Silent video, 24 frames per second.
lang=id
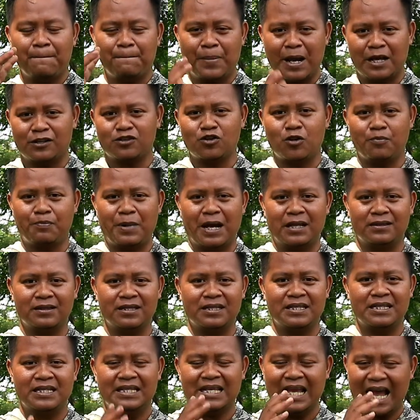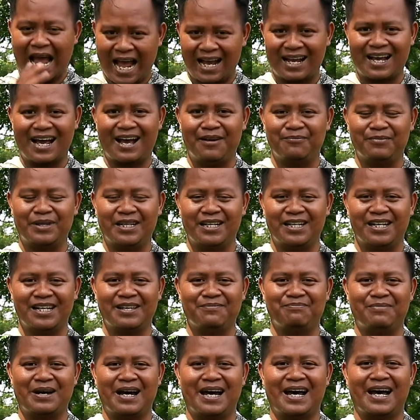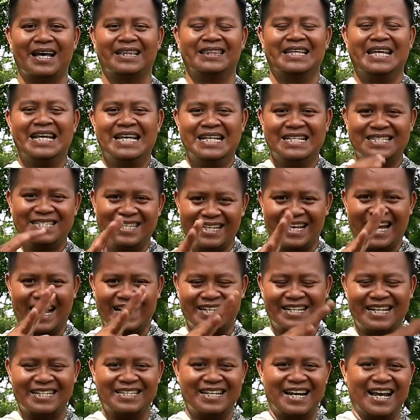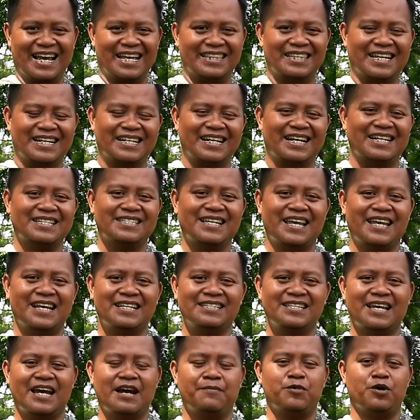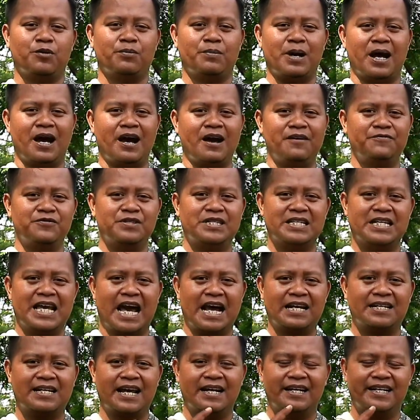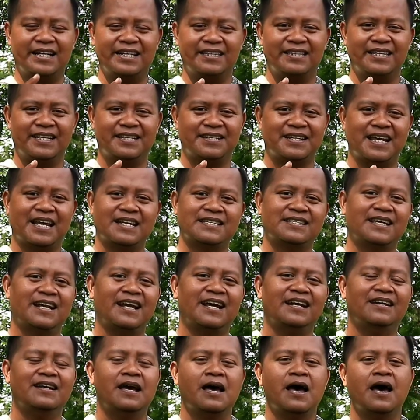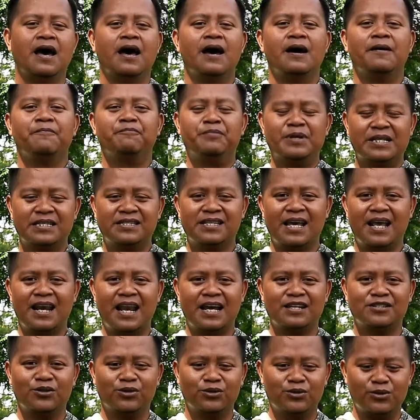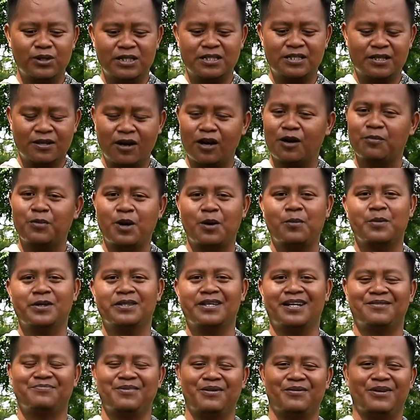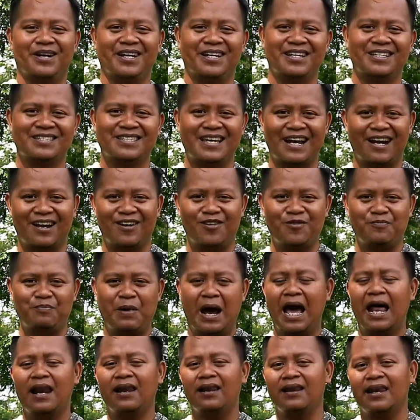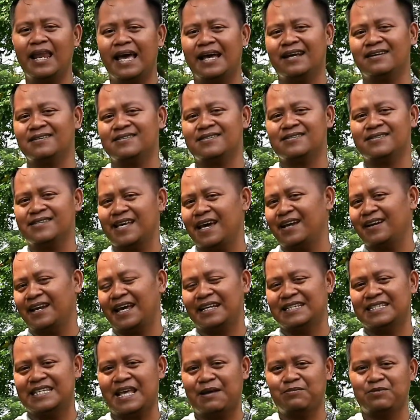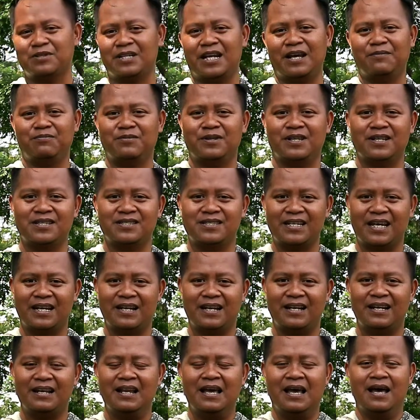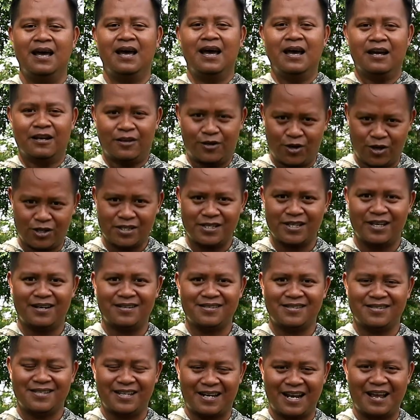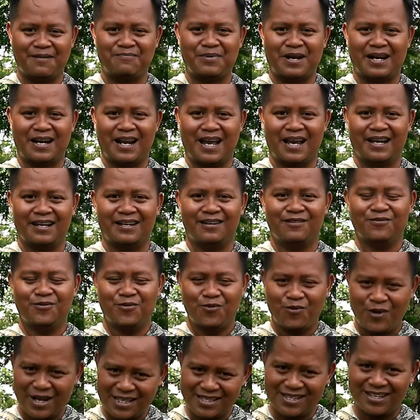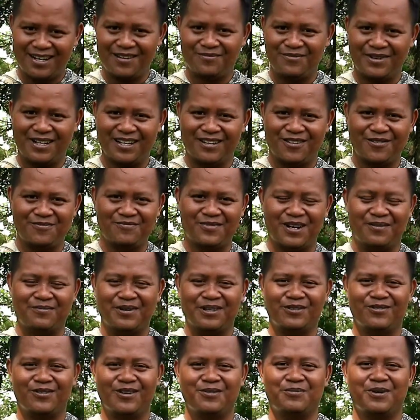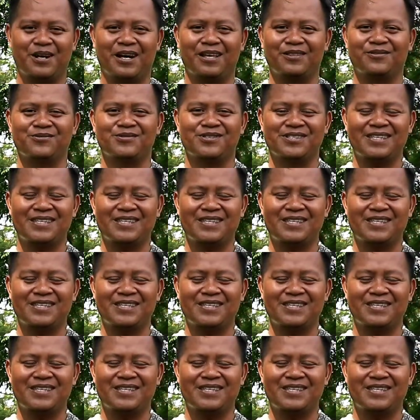Pasopati AK mini lipat. Jika ada salah kata dari saya, saya mohon maaf. Jika ada kritik dan saran, bisa langsung tulis di kolom komentar di bawah ini. Jangan lupa like, share, and subscribe di channel Grosir Senapan Angin. Wassalamualaikum warahmatullahi wabarakatuh.